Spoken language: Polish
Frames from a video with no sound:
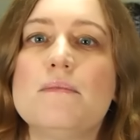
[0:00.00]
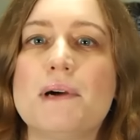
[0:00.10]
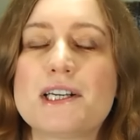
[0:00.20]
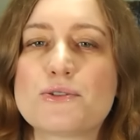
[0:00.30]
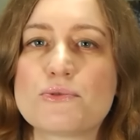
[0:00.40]

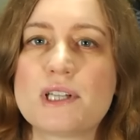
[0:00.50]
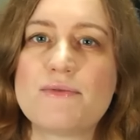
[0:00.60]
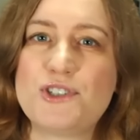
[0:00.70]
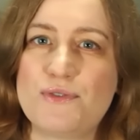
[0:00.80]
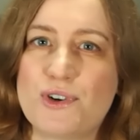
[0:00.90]
Mars
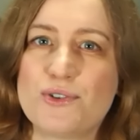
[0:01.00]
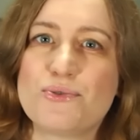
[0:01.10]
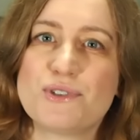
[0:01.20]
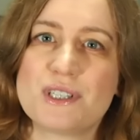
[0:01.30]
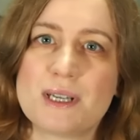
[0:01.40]
ustawi się w
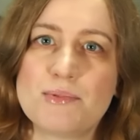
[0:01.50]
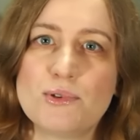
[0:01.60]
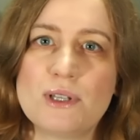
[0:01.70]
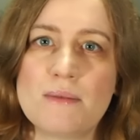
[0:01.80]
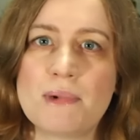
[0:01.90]
koniunkcji z
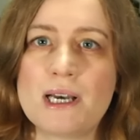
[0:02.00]
Neptunem,